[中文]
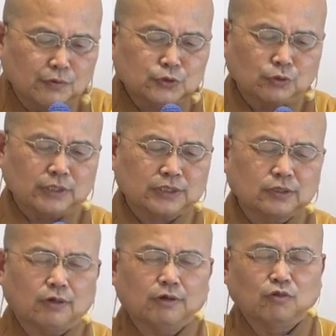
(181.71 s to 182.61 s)
佛说的
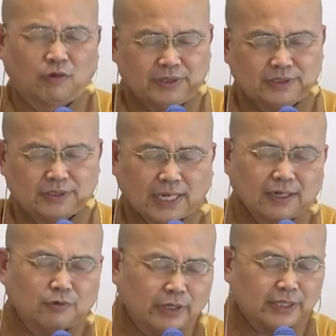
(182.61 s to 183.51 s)
之后，我们
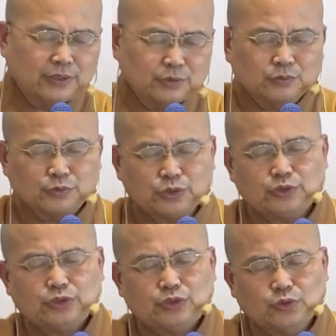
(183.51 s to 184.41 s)
当会努
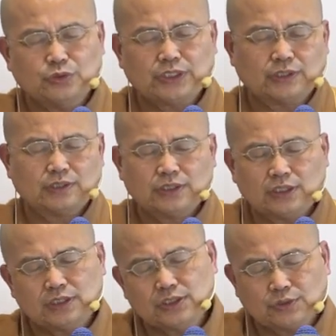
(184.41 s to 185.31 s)
力修行、
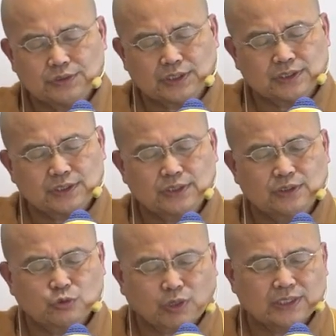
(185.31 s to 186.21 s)
精进修行，去
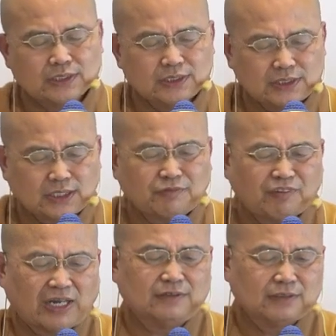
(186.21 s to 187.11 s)
断这一
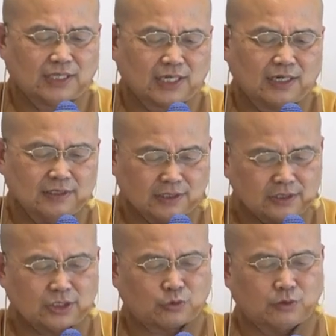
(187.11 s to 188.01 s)
法啊，而得
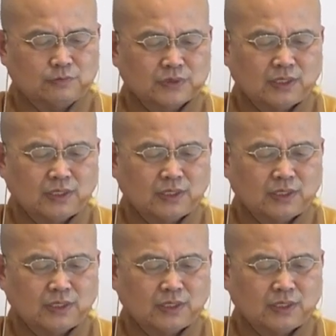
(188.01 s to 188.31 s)
解脱。